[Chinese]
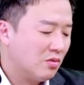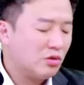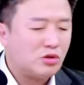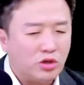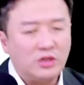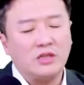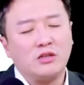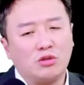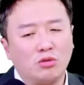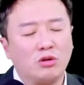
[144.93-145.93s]
我说去年
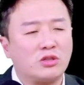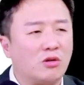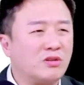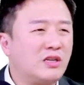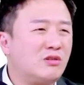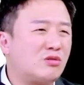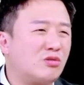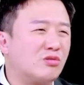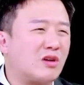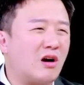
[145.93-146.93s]
是多重因
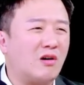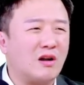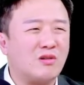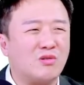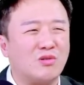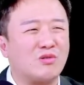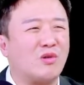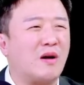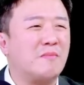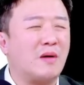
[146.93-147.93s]
素高环过
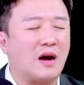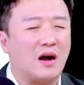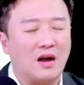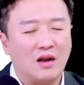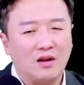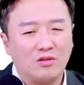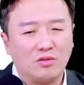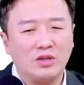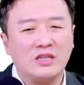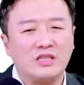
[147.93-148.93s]
关嘛。
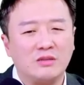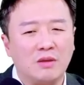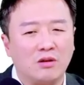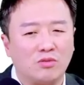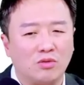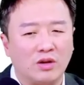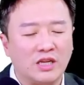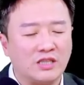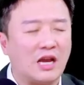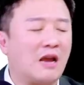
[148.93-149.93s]
或林之妙过关，
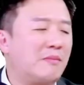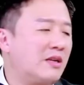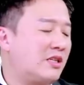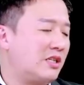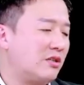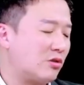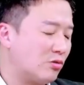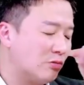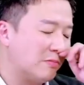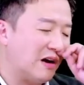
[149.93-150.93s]
一个是还没起
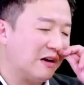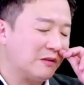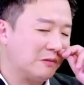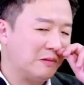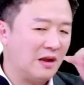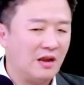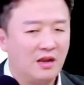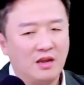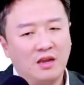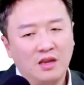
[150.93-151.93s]
诉嘛，对不对？
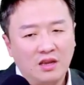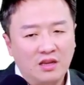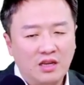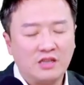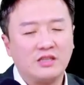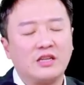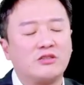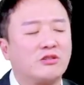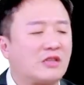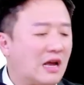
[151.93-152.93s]
一个是那
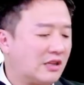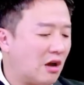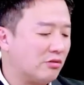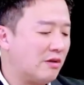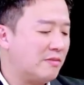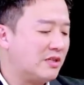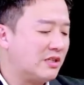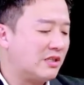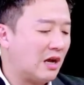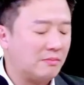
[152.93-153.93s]
时候大家讨厌民
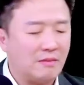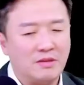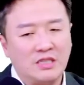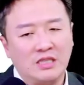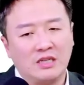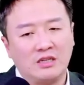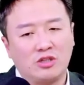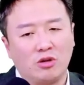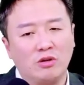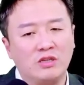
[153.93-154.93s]
进党嘛，民进党的
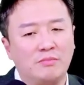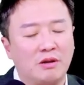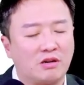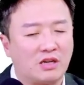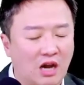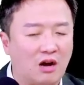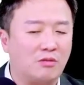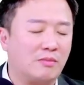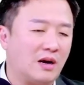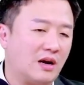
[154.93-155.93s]
仇恨值比较
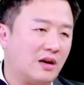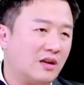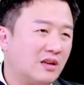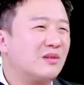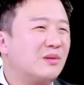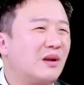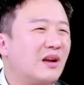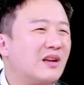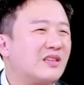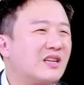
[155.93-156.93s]
高嘛，对不
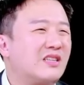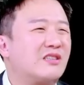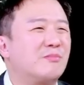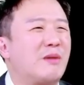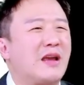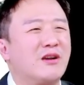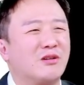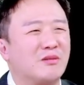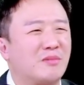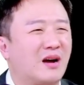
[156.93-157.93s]
对？现在都没
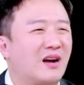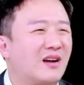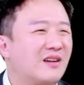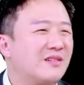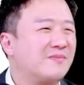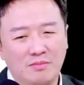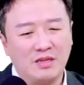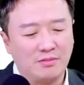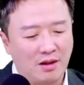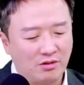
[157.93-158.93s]
有了嘛，所以
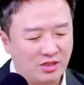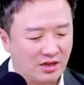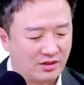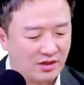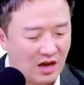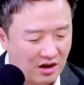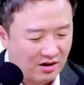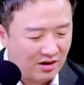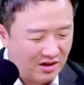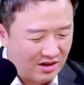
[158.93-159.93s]
没什么好讲的。
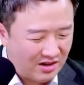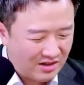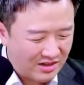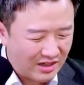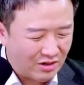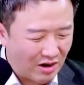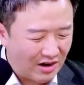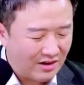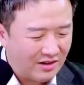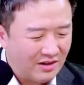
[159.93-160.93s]
好，这一
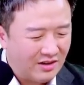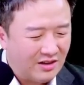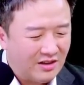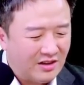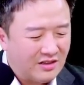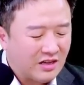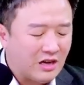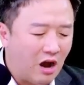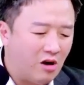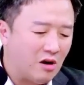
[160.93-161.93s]
块。那
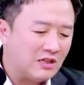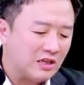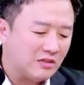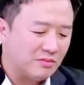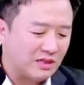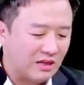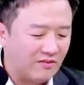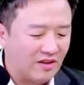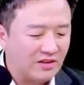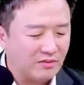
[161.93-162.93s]
高文玩现在那么惨
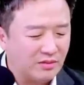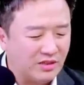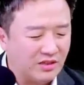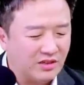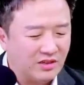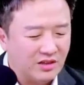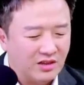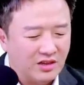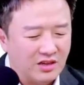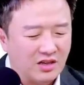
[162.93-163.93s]
的，发生什么事？
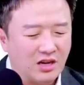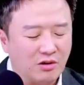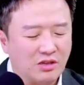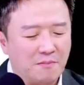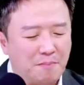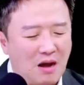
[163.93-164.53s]
科文的